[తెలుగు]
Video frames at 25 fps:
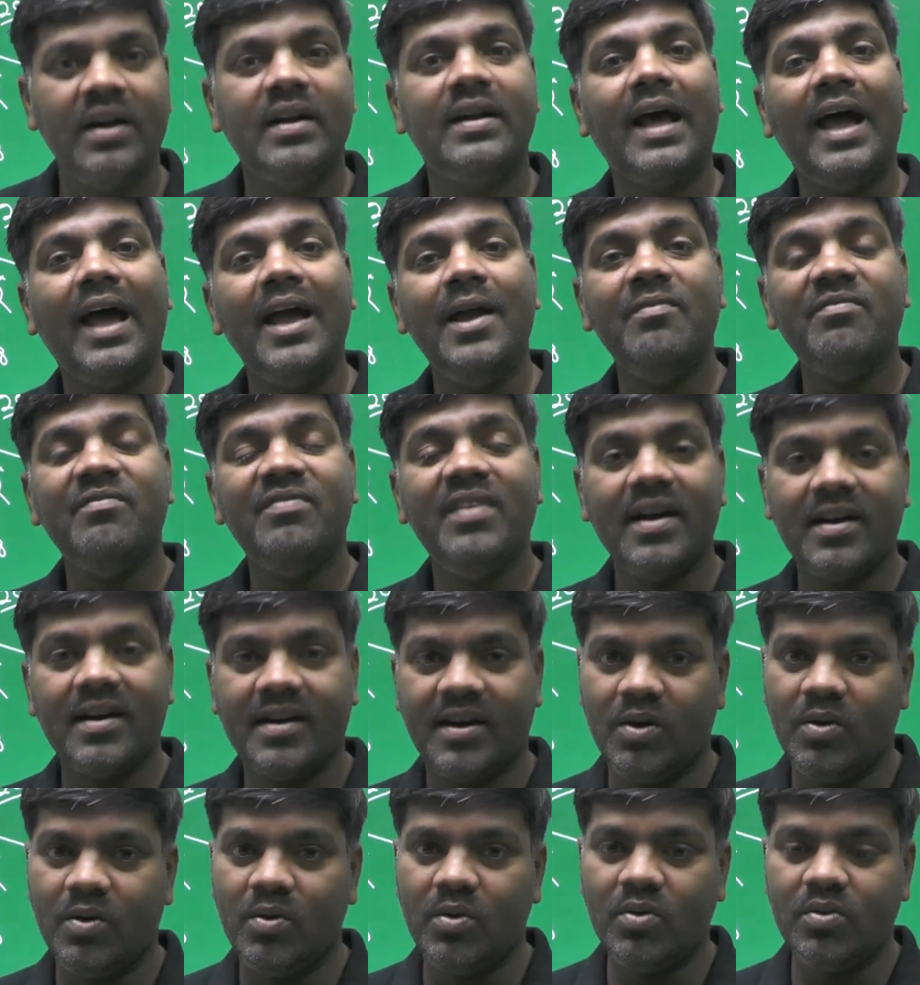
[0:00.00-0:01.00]
టైం
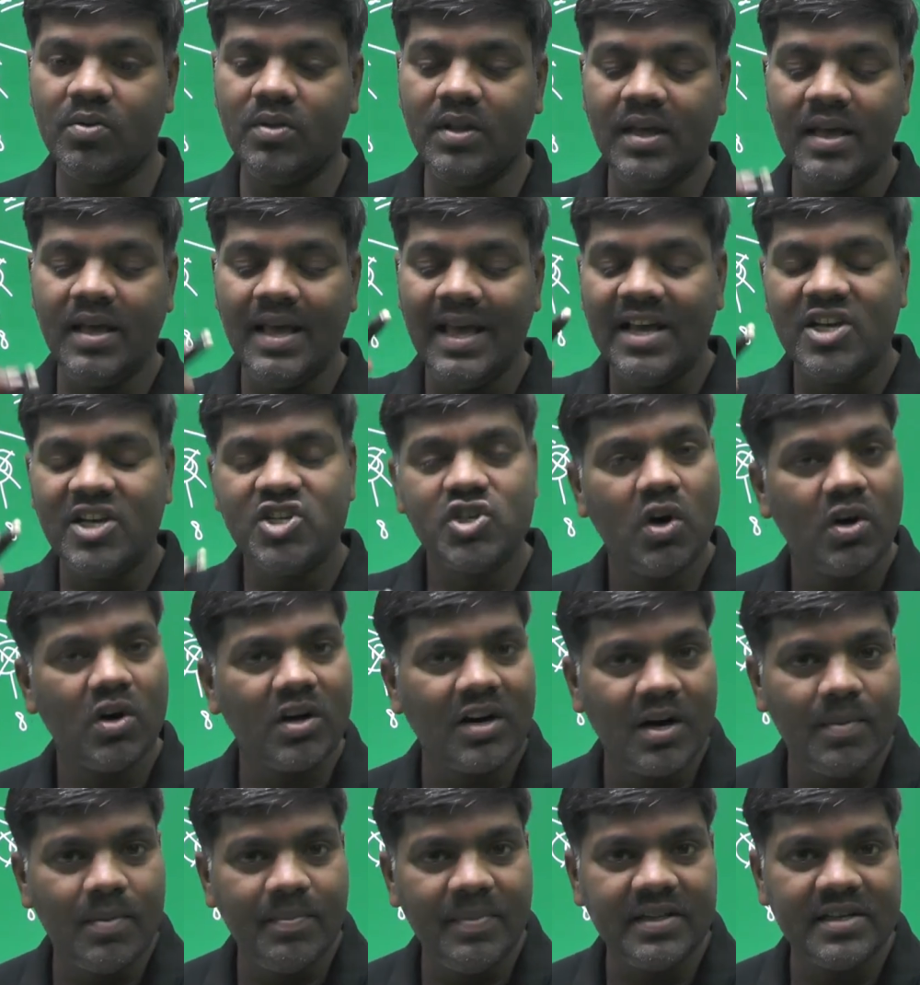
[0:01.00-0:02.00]
ఫ్యాక్టర్ ఉంటుంది
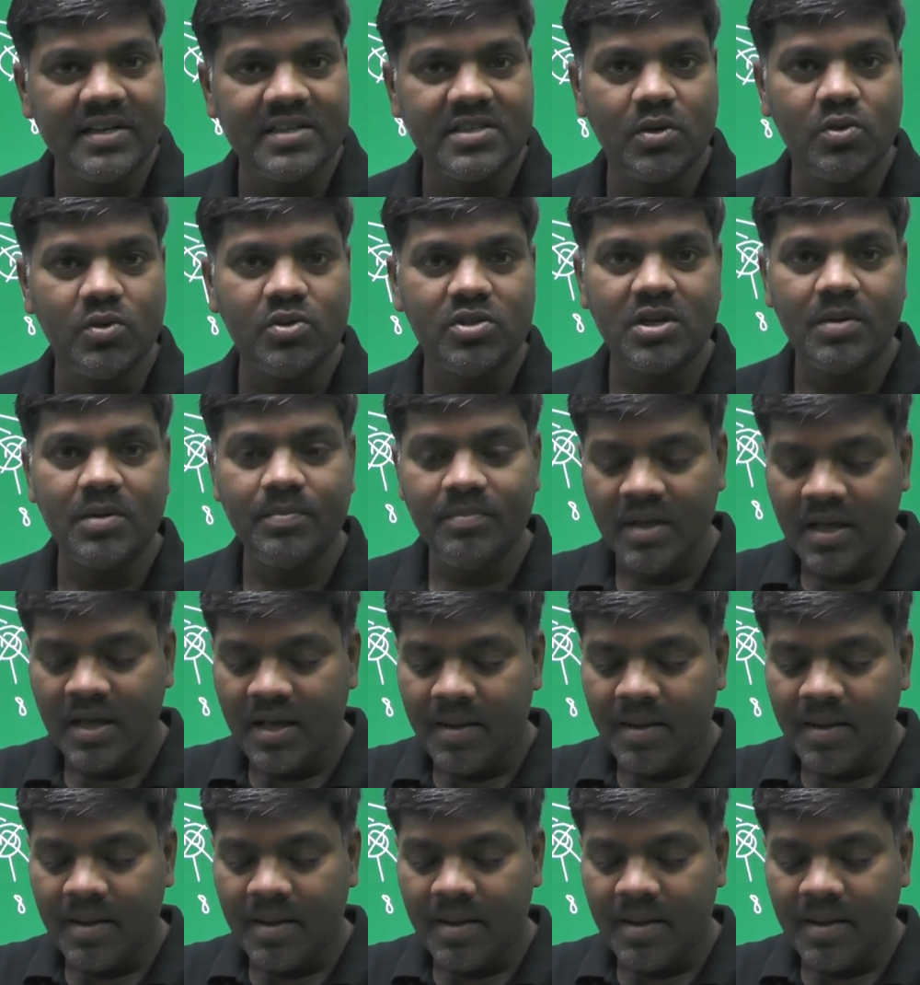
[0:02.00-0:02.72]
షార్ట్కట్ మెథడ్స్ అవసరం